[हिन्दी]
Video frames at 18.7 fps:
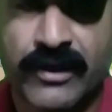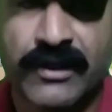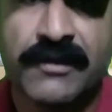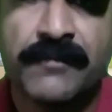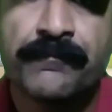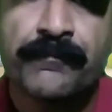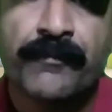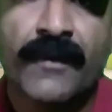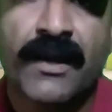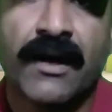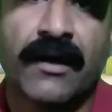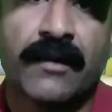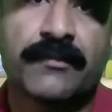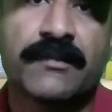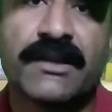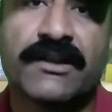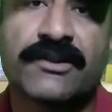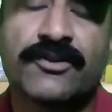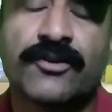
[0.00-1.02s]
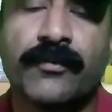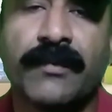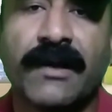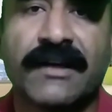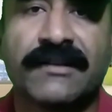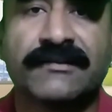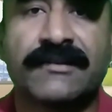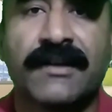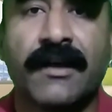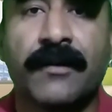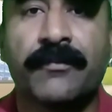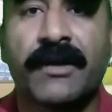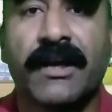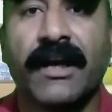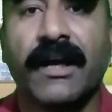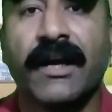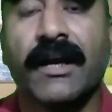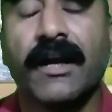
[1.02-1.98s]
होगी हमजा शोबाज साहब
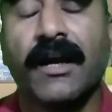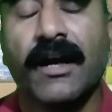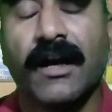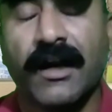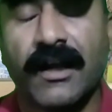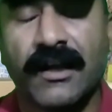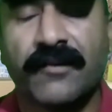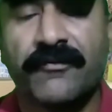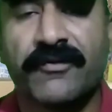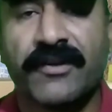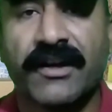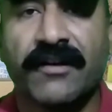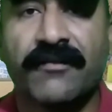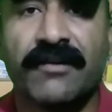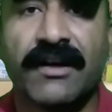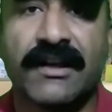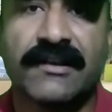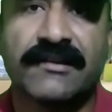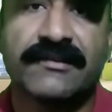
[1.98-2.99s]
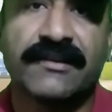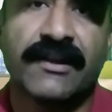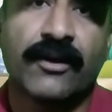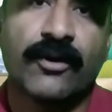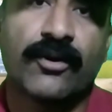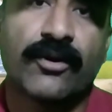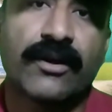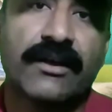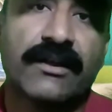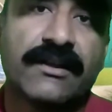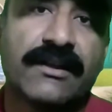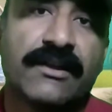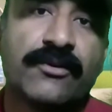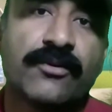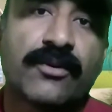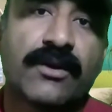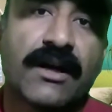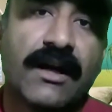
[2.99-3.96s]
के हलफ के हवाले से और
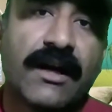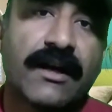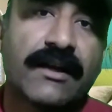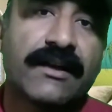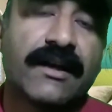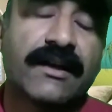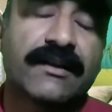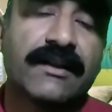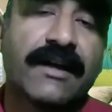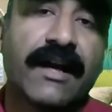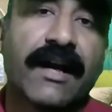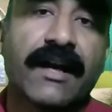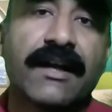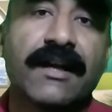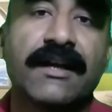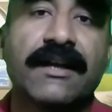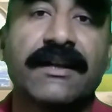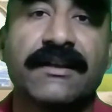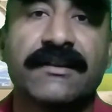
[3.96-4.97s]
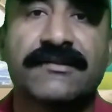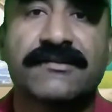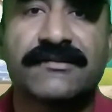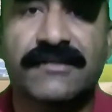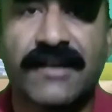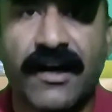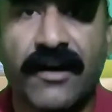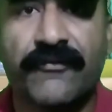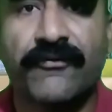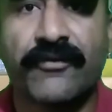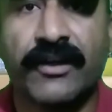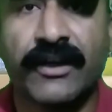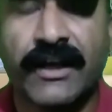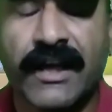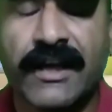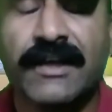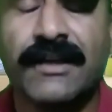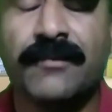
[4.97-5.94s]
ये जो कहा जाता है कि इंसाफ
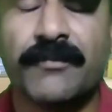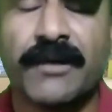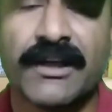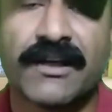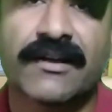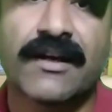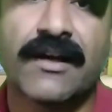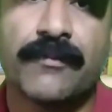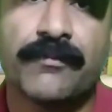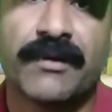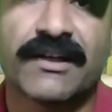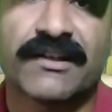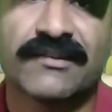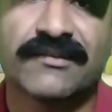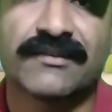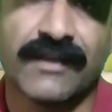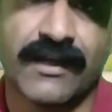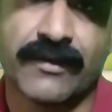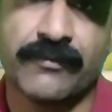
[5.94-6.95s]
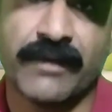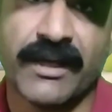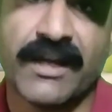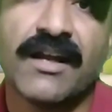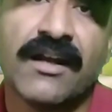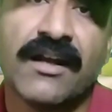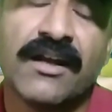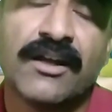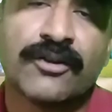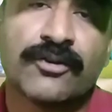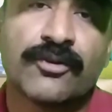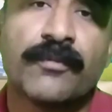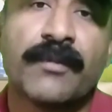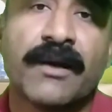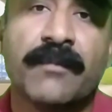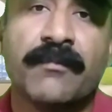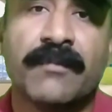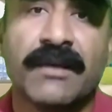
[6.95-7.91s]
नहीं मिल रहा पाकिस्तान में तो
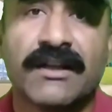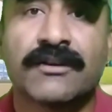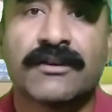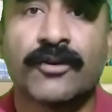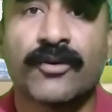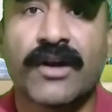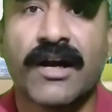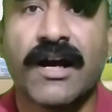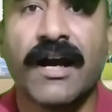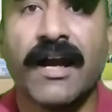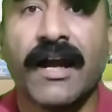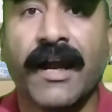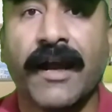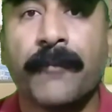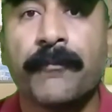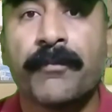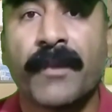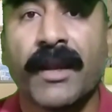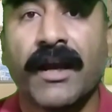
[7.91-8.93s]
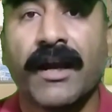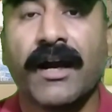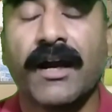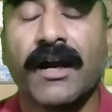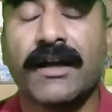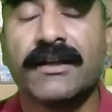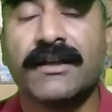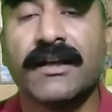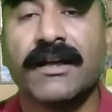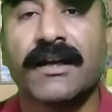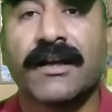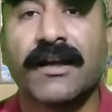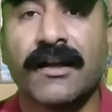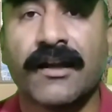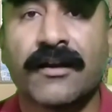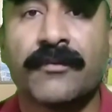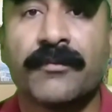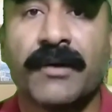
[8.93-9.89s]
भाई मिल तो रहा है आ, ये एक
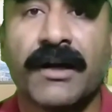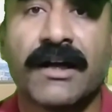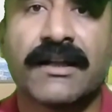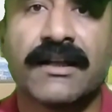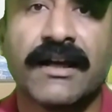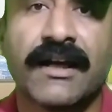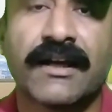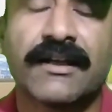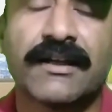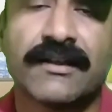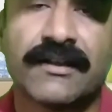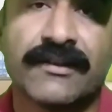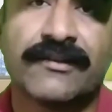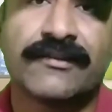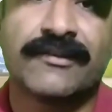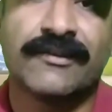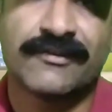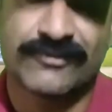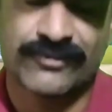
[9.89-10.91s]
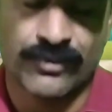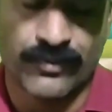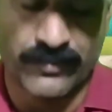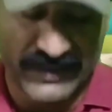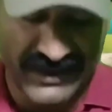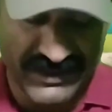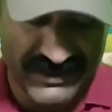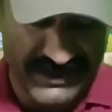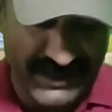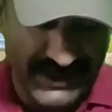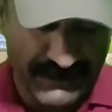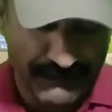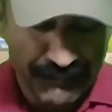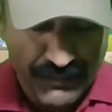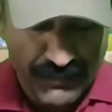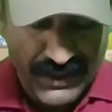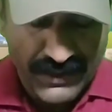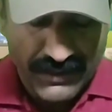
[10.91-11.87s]
अलग बात है कि किस किस को मिल रहा है